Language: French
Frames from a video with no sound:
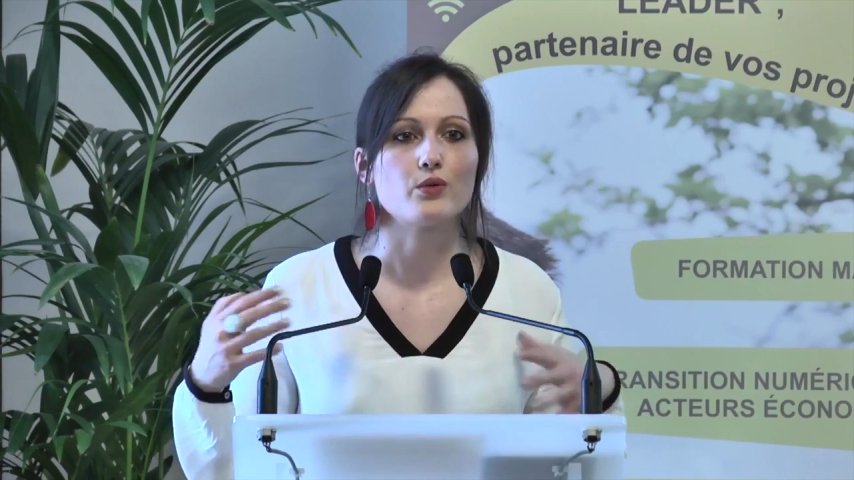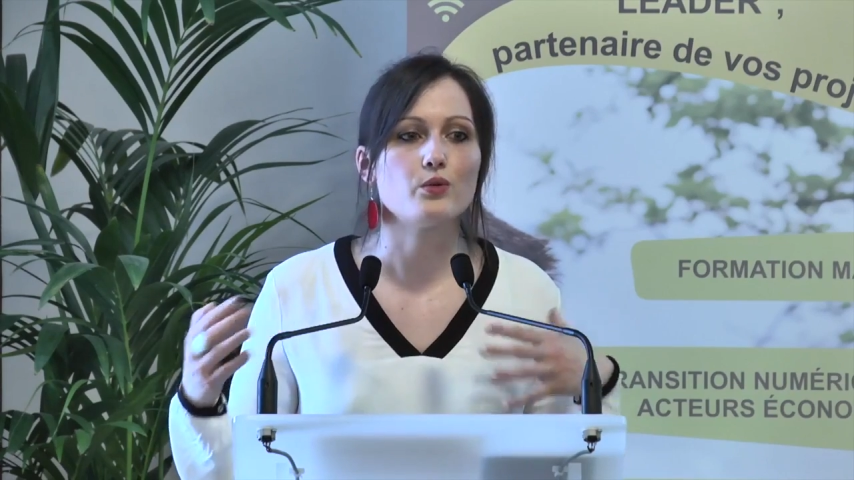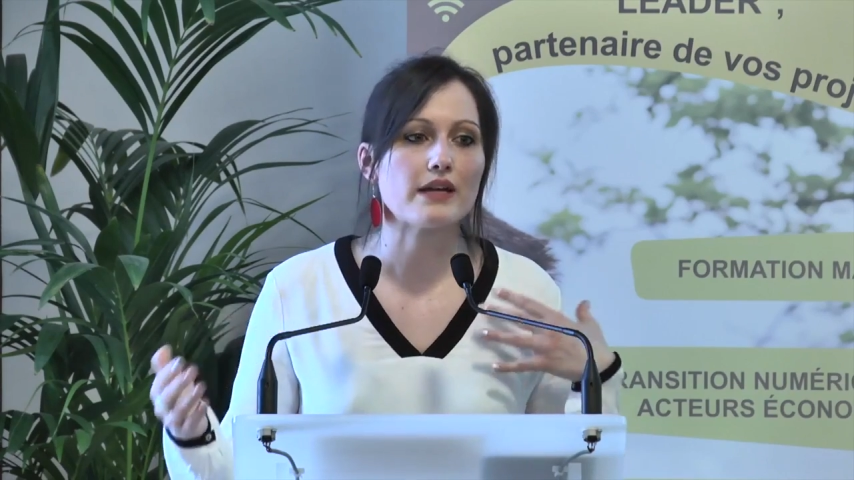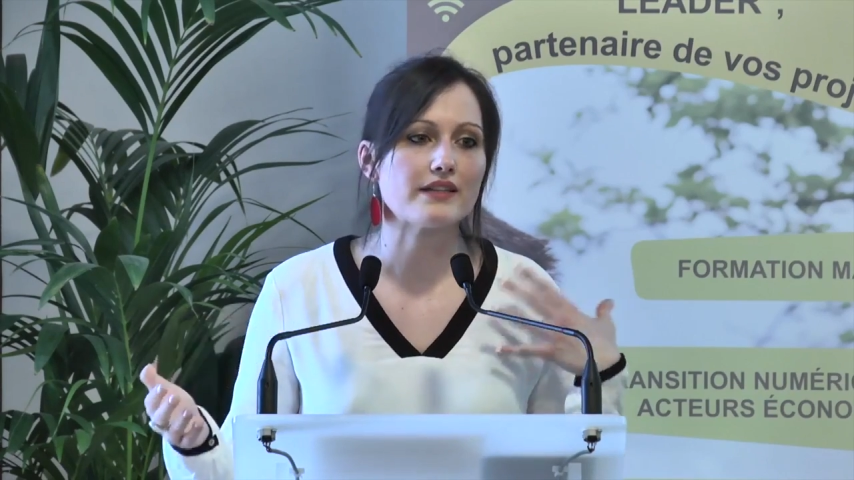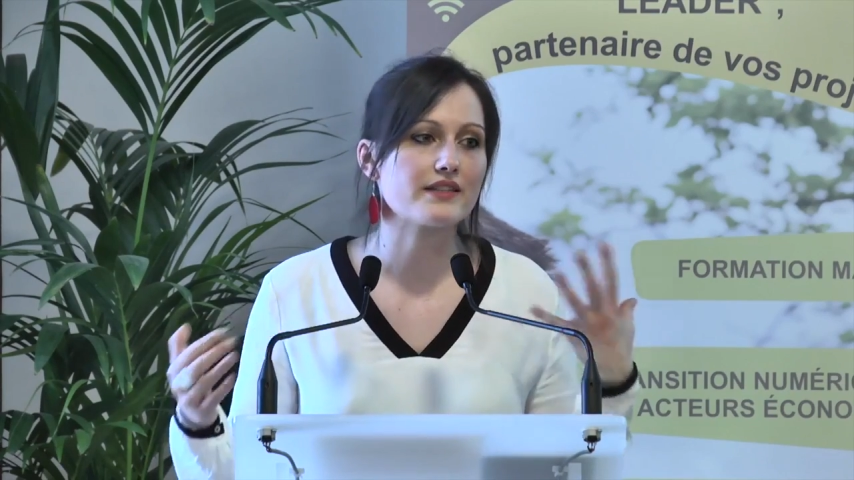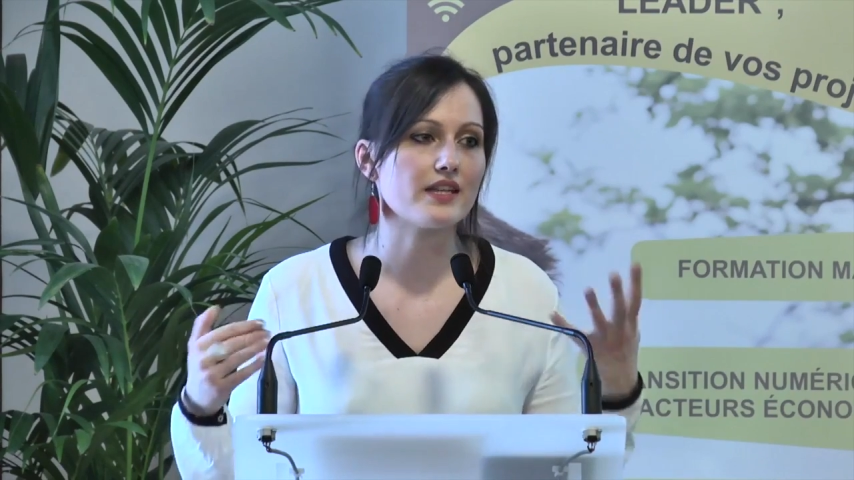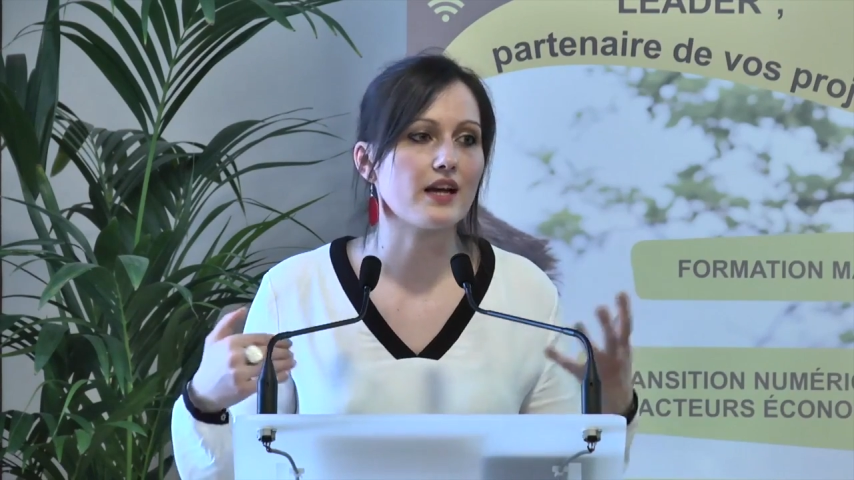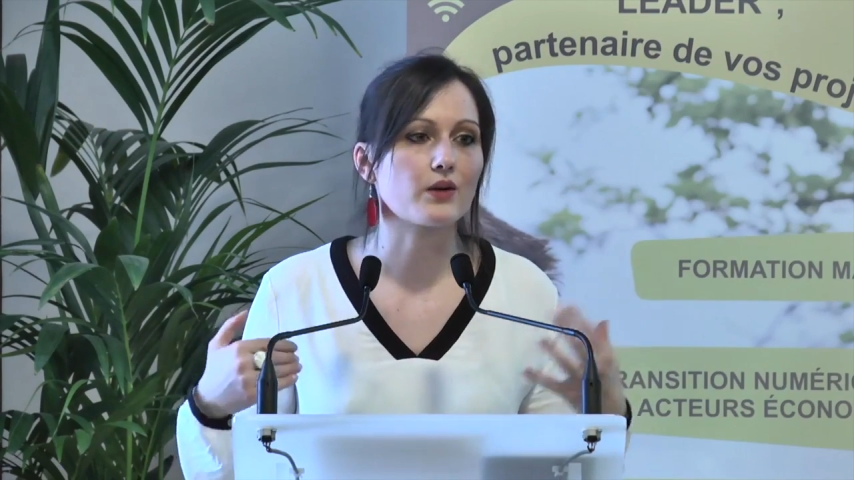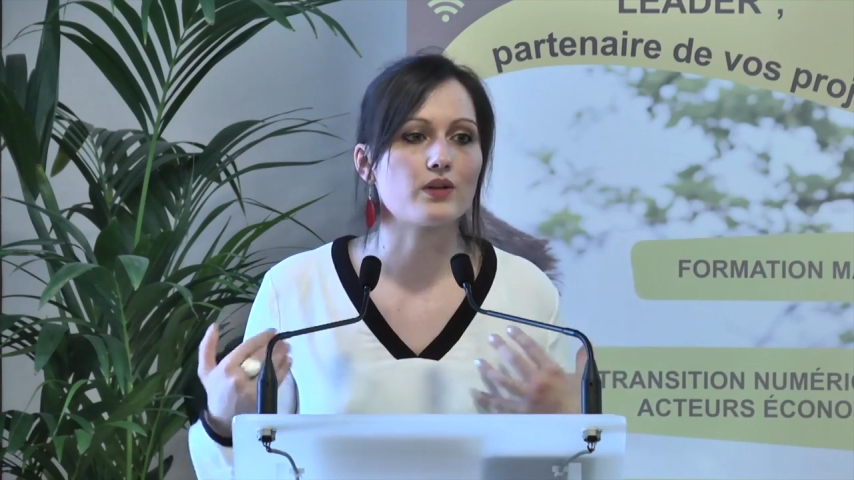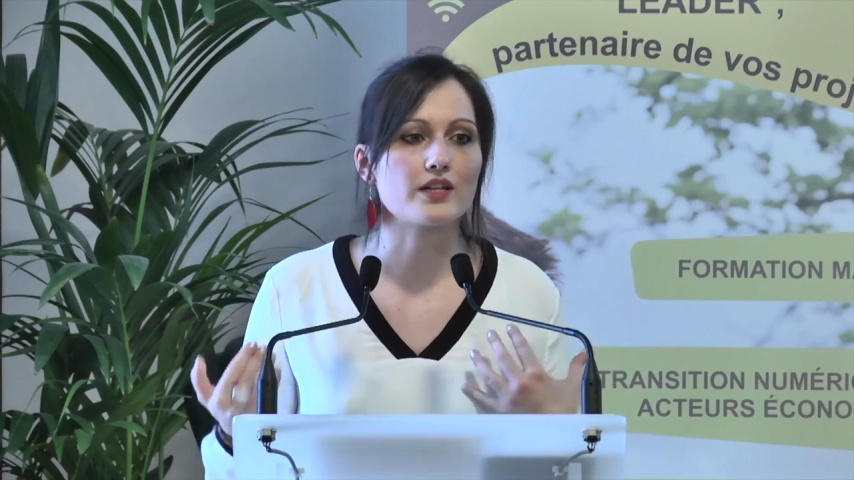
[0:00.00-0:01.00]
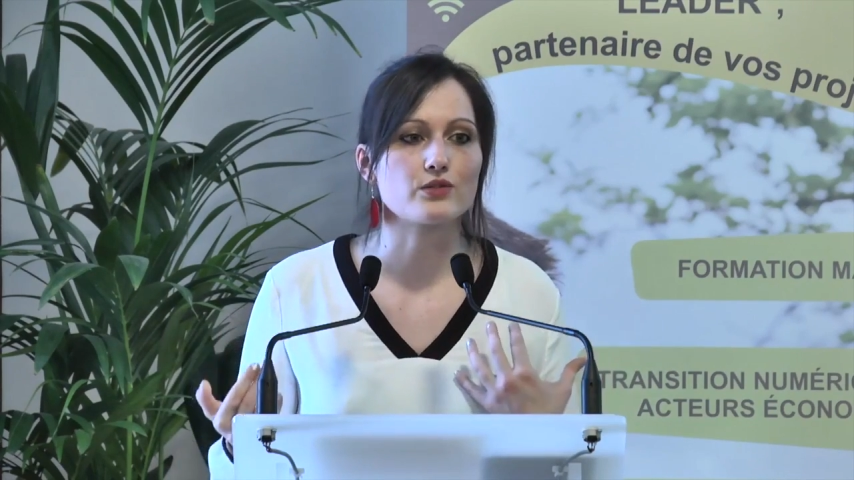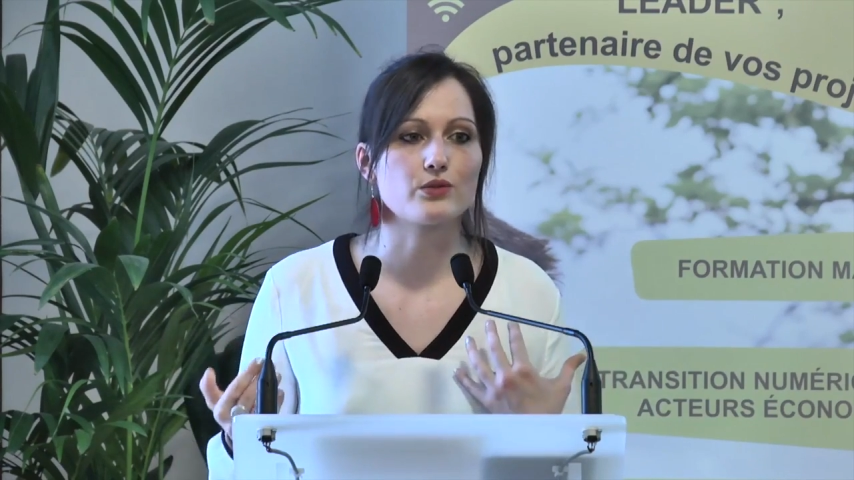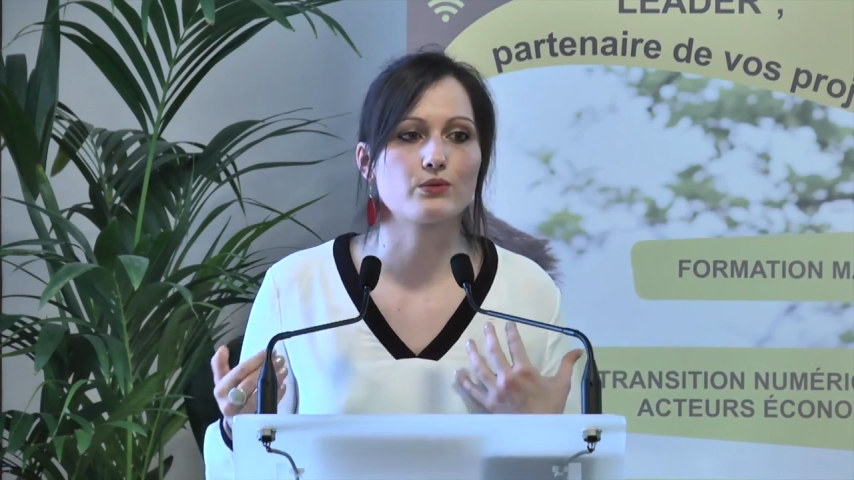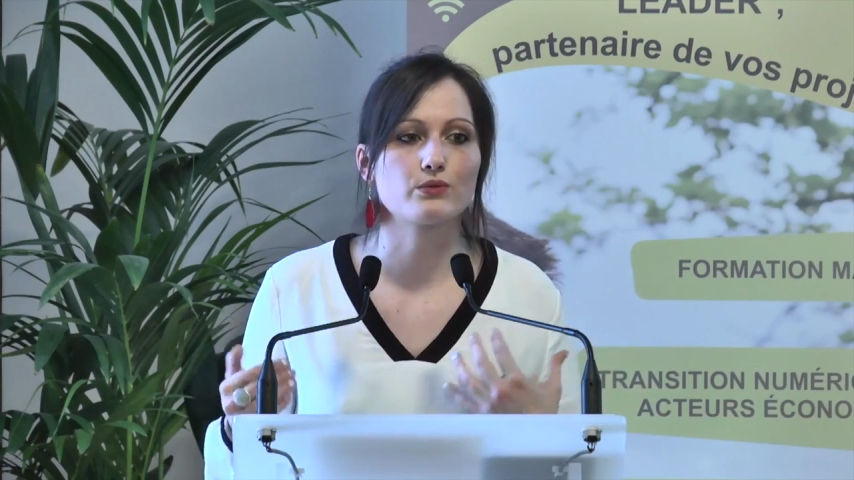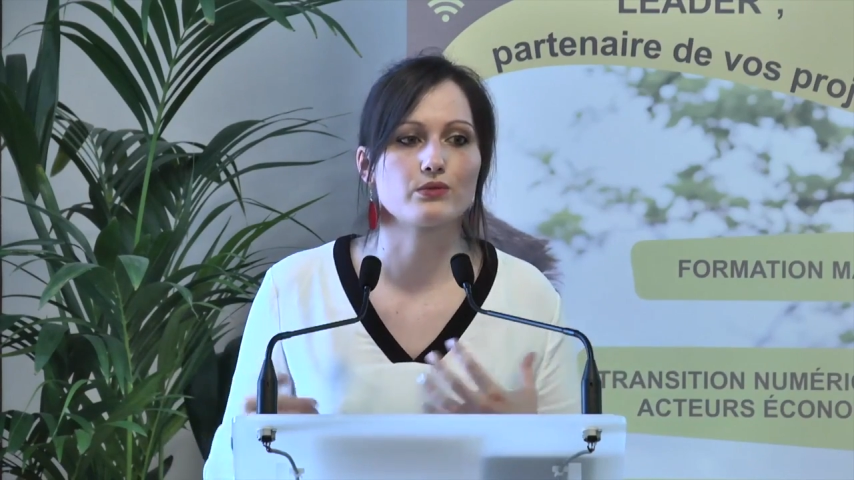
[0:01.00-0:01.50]
humaniser la
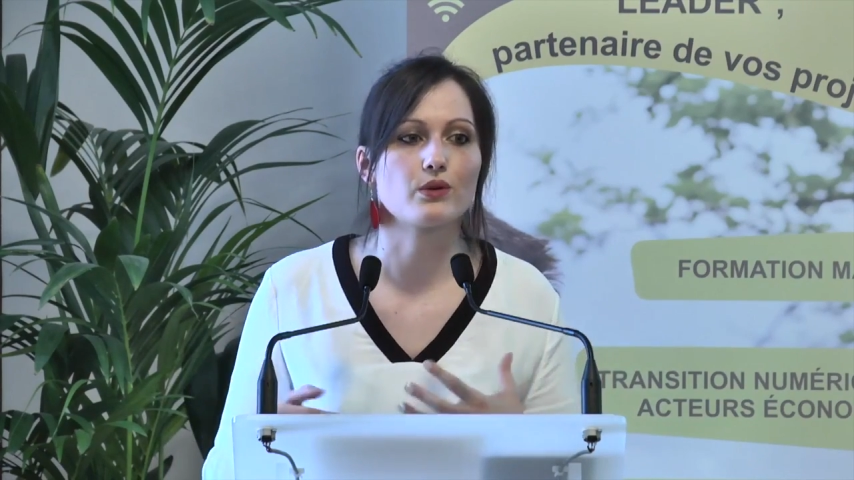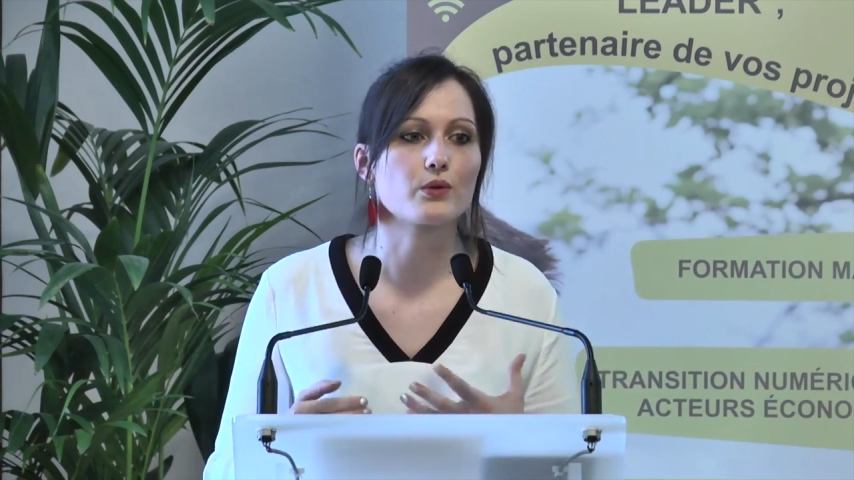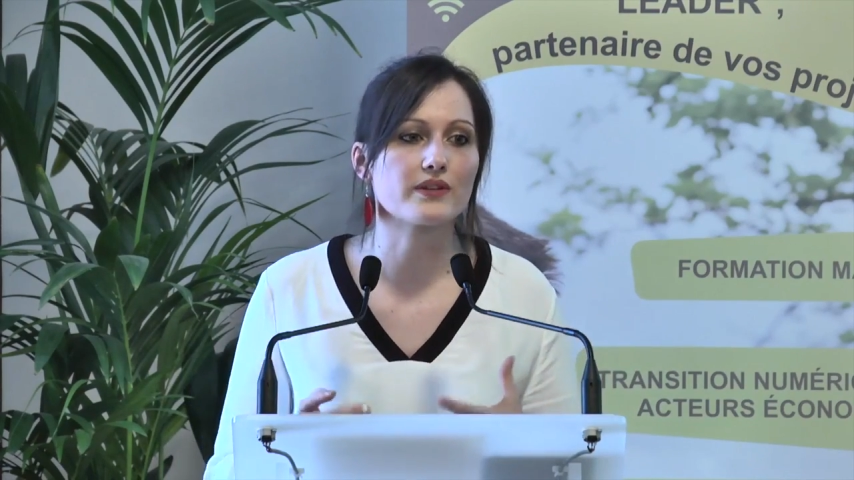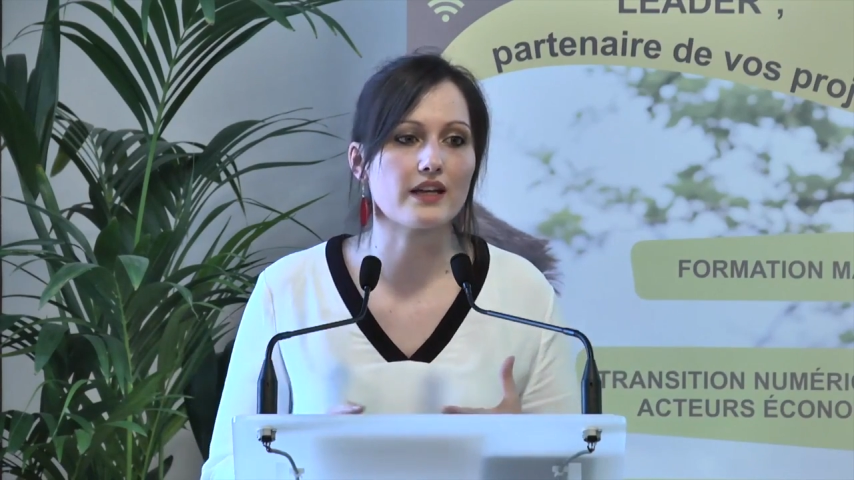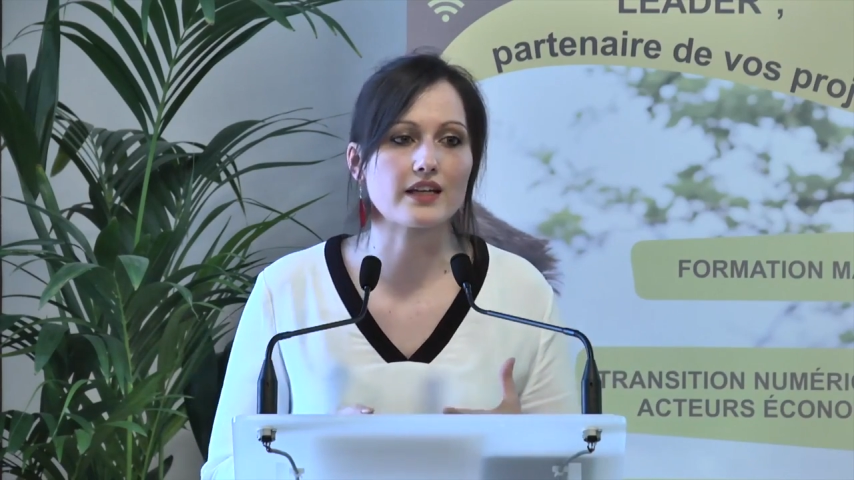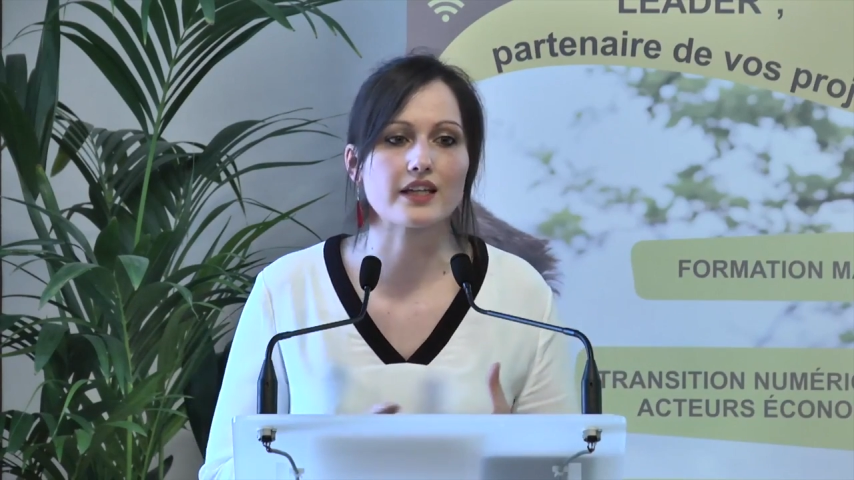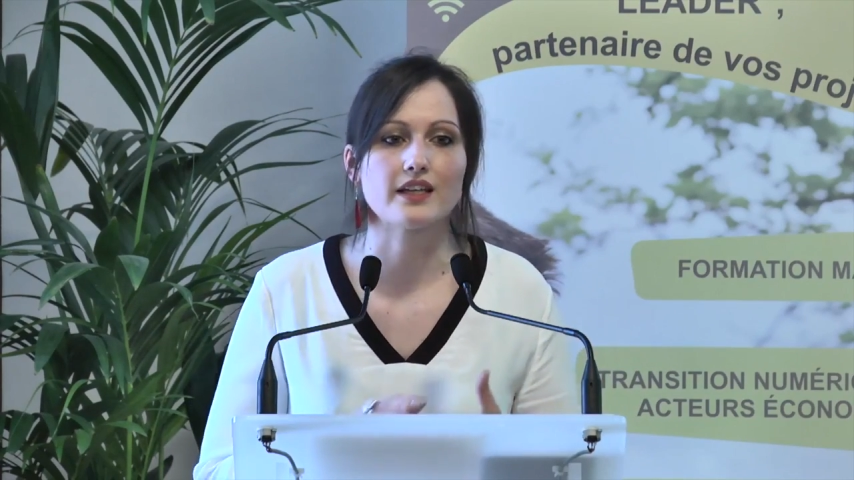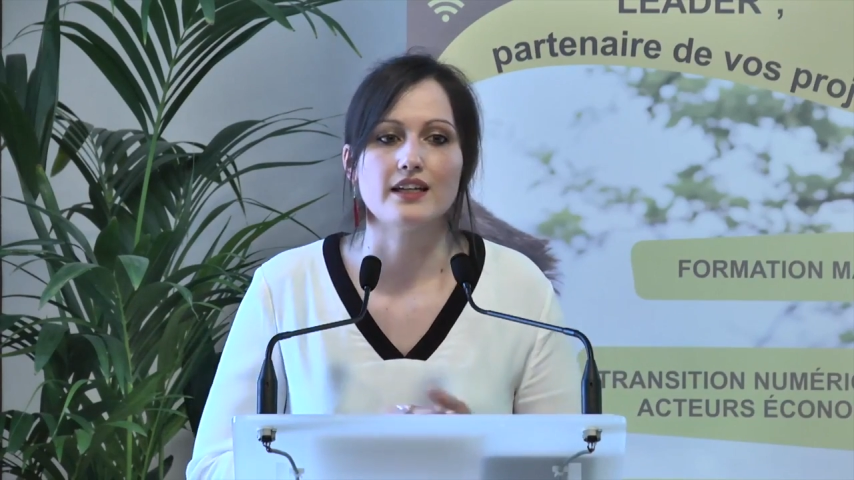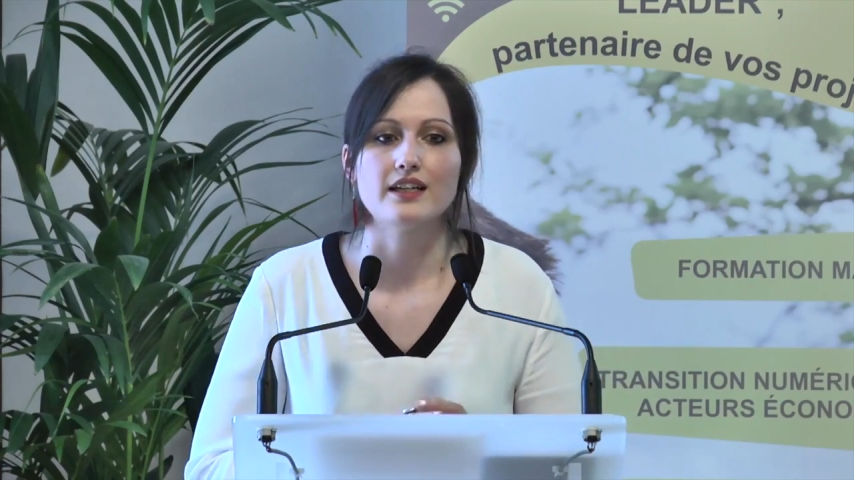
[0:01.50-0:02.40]
relation dans l'hôtellerie.